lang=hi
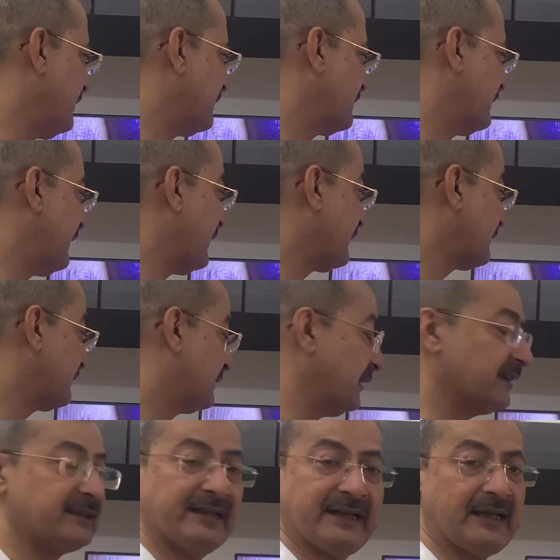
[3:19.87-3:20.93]
पर
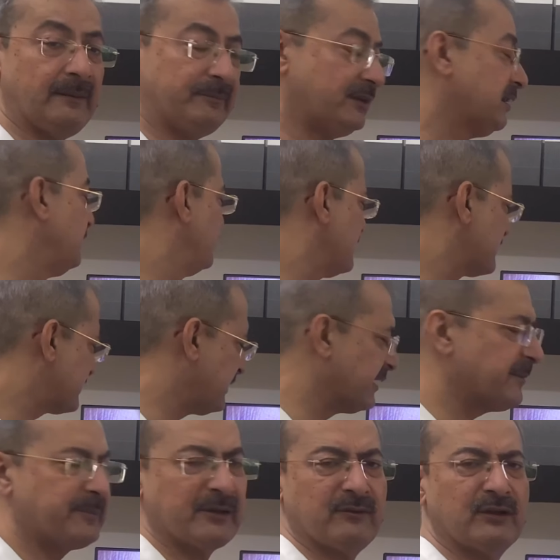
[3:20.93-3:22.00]
धन रेखा पर
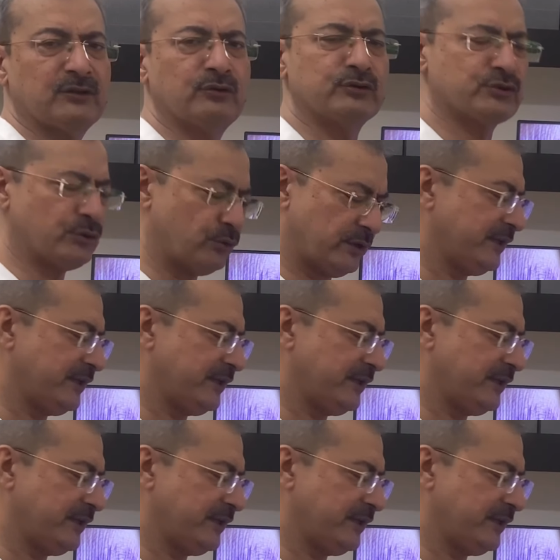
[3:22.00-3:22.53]
शनि पर्वत को छोड़